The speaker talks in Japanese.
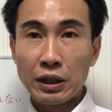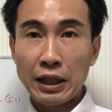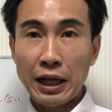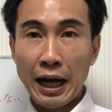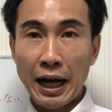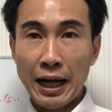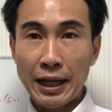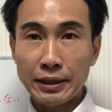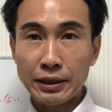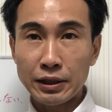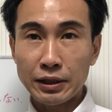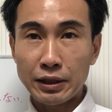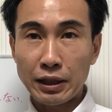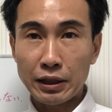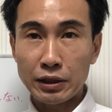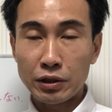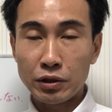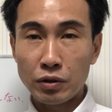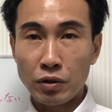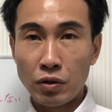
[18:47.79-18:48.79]

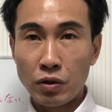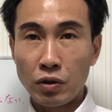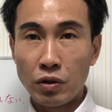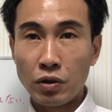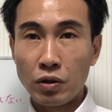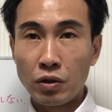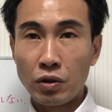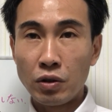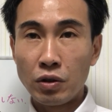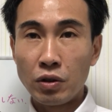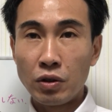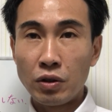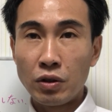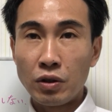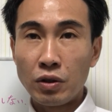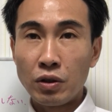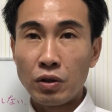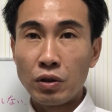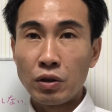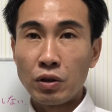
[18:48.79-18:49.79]
数々の
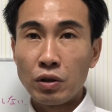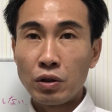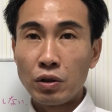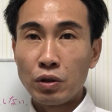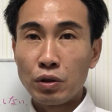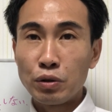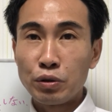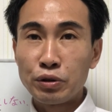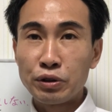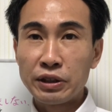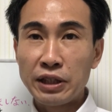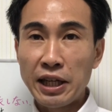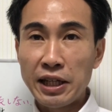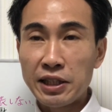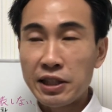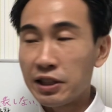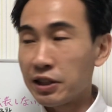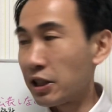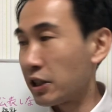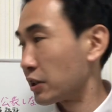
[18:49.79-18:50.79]
不
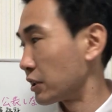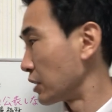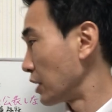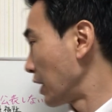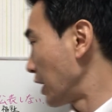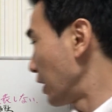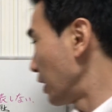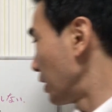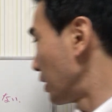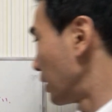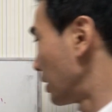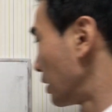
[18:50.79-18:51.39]
適切な